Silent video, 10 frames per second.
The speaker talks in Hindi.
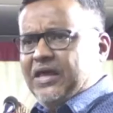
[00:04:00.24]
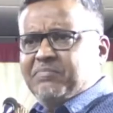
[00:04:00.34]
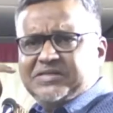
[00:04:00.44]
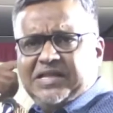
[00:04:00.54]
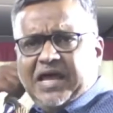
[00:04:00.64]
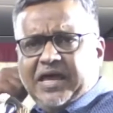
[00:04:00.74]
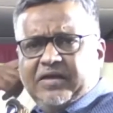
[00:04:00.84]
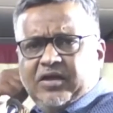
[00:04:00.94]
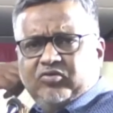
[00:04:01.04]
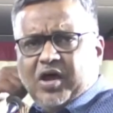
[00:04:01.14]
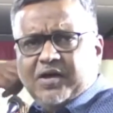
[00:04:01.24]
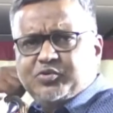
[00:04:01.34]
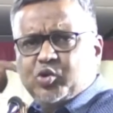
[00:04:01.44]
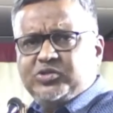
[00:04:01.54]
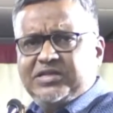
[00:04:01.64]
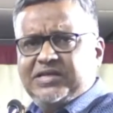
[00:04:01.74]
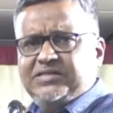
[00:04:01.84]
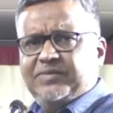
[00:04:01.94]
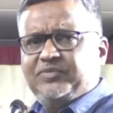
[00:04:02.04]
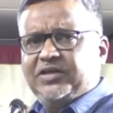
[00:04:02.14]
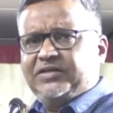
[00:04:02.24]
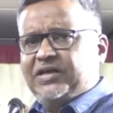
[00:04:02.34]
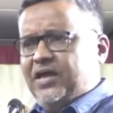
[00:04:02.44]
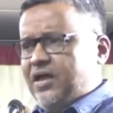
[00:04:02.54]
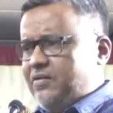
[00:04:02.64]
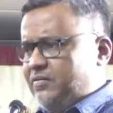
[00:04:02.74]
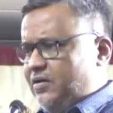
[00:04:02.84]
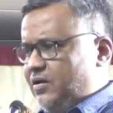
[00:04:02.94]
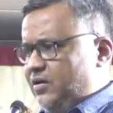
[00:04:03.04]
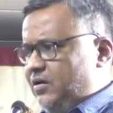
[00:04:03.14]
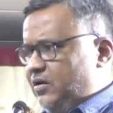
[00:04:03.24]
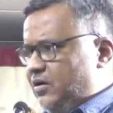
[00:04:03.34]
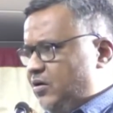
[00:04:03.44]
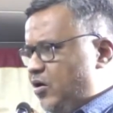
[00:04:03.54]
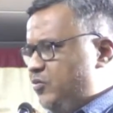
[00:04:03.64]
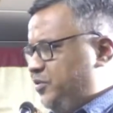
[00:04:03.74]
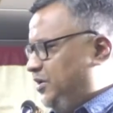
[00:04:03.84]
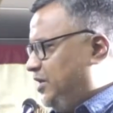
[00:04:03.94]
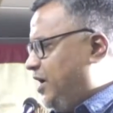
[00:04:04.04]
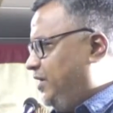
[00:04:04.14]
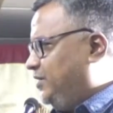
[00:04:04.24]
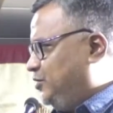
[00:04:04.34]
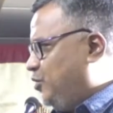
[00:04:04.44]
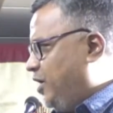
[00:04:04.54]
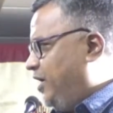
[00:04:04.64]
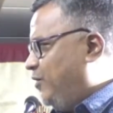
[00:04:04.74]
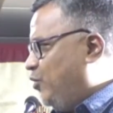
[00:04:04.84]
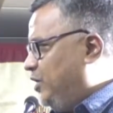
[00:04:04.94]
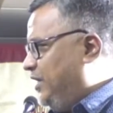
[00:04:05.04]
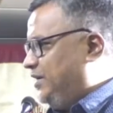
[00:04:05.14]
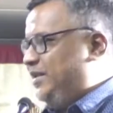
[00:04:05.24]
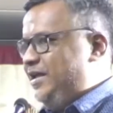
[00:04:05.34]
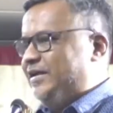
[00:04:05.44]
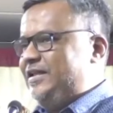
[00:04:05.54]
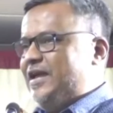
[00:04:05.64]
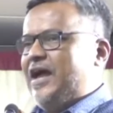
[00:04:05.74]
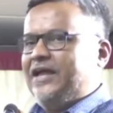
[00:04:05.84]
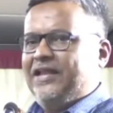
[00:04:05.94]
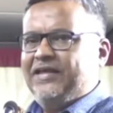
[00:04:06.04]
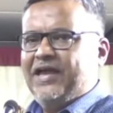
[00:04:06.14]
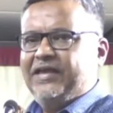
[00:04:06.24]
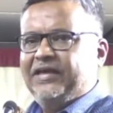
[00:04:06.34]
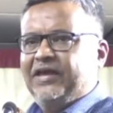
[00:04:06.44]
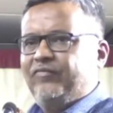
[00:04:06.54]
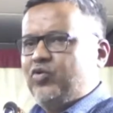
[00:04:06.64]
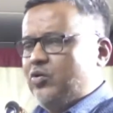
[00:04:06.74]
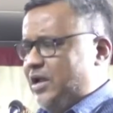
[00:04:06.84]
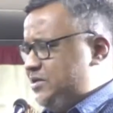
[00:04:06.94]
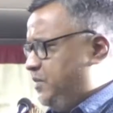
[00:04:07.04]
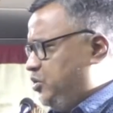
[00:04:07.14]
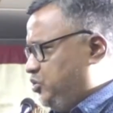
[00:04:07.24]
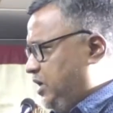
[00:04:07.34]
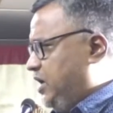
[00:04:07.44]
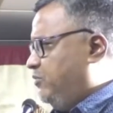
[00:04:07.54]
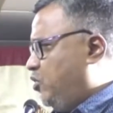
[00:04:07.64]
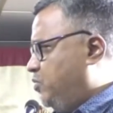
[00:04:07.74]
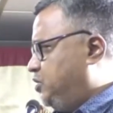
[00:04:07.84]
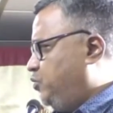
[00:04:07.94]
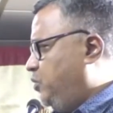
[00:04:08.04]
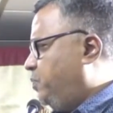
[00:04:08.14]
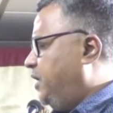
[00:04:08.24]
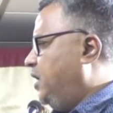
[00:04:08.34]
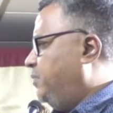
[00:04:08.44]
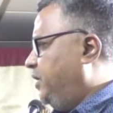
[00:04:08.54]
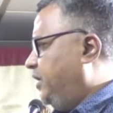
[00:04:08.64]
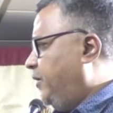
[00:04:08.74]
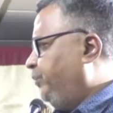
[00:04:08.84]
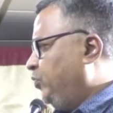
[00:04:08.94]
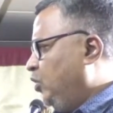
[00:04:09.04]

ये मसला है तो आप सोच लीजिए जब तक के कौम की तारीख जो है वो लिखने के लिए आगे नहीं आएंगे तो लाजम बात है उसके लिए आपको मजमून पढ़ना पड़ेगा